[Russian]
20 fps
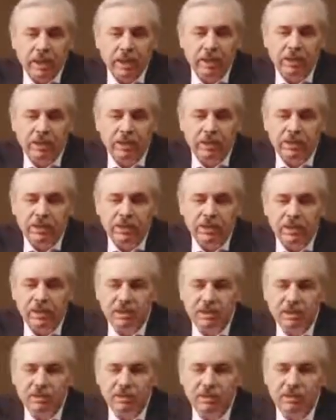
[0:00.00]
Э,
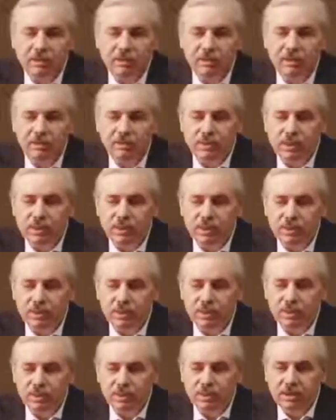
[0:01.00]
скажите, а что мы можем
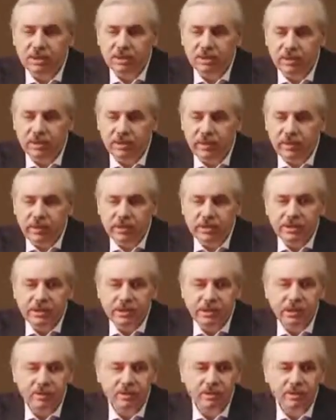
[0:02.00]
сделать?
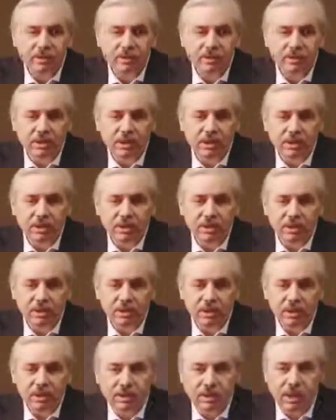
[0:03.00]
Система словно так,
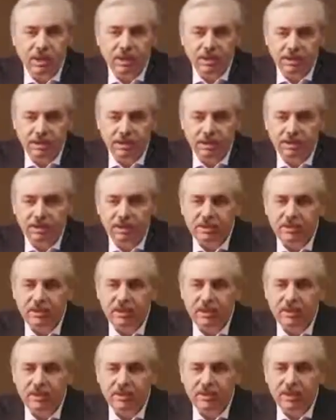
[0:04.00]
как она есть.
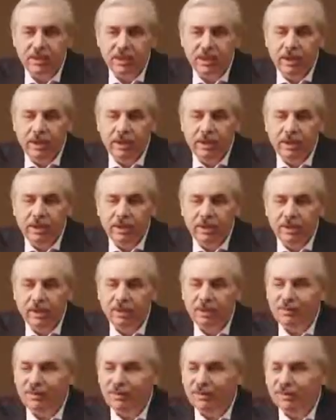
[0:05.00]

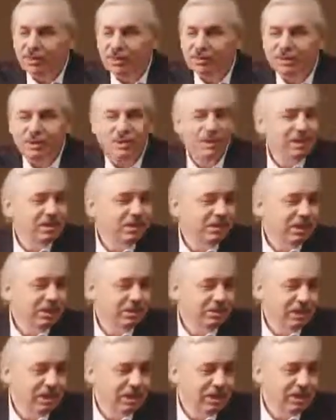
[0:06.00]
Революции, вы знаете, к
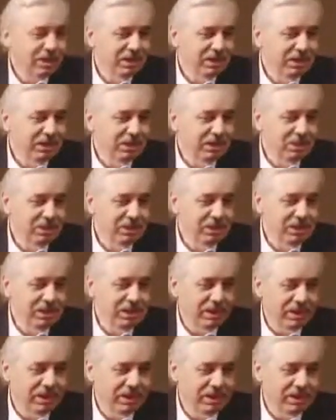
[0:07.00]
чем заканчивались, к чем
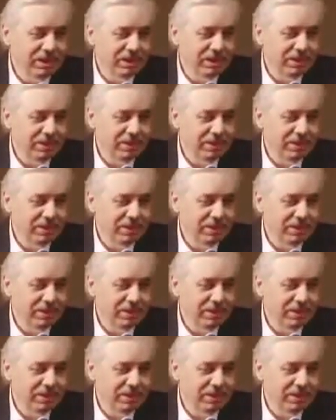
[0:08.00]
приводили.